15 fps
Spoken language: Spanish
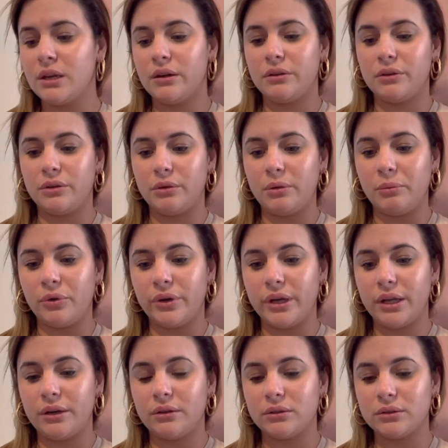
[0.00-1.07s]
no íbamos a
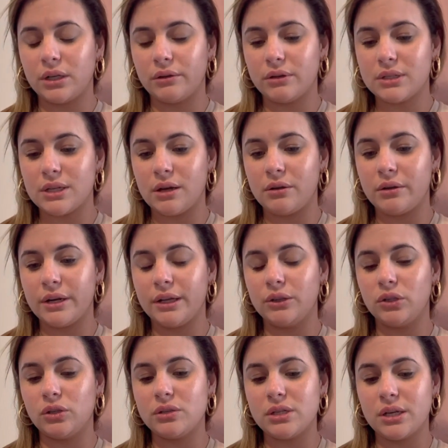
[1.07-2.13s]
ir otra vez ahora.
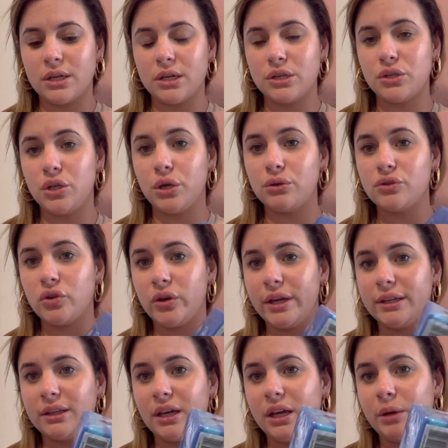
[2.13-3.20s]
Entonces yo uso
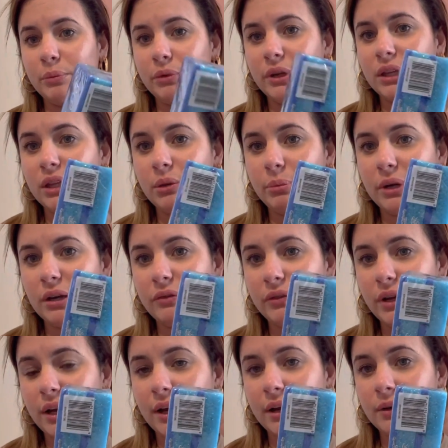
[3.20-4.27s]
estas esponjitas para
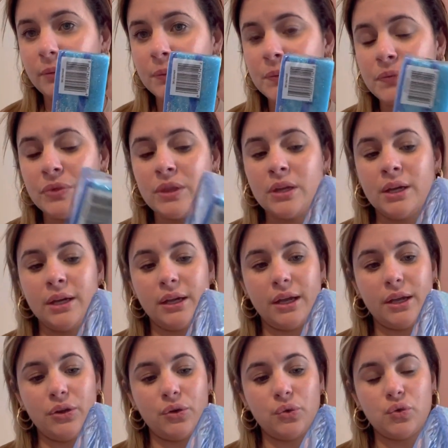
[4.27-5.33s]
fregar
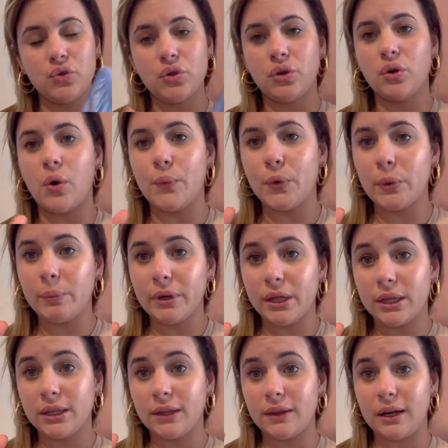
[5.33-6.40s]
que yo uso, compro el
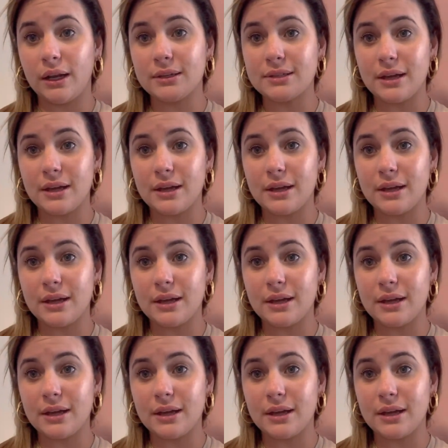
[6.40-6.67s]
paquete de las